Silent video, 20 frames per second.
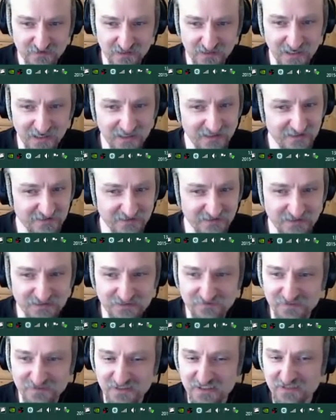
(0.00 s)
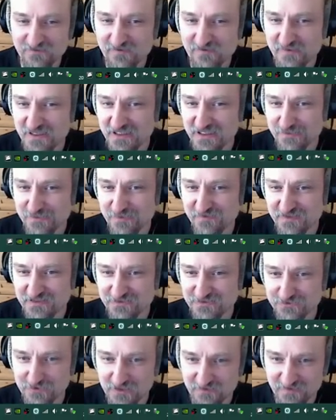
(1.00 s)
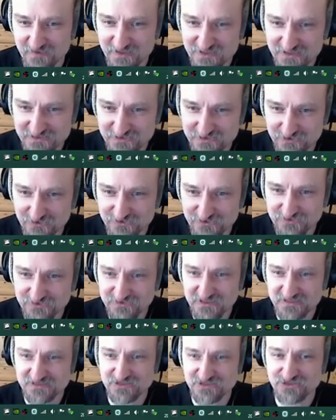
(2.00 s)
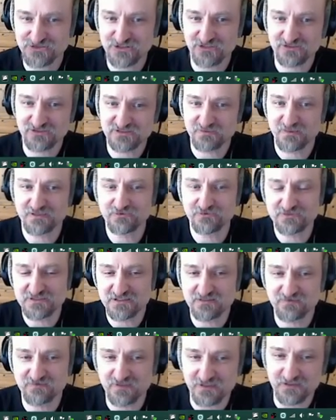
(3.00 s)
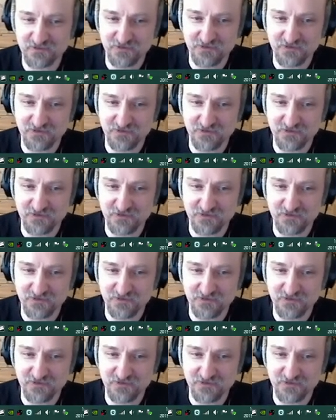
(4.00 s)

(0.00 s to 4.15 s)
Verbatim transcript: ale jej niewielkie wymiary nie powinny sugerować, że jest to konstrukcja z niższego segmentu cenowego.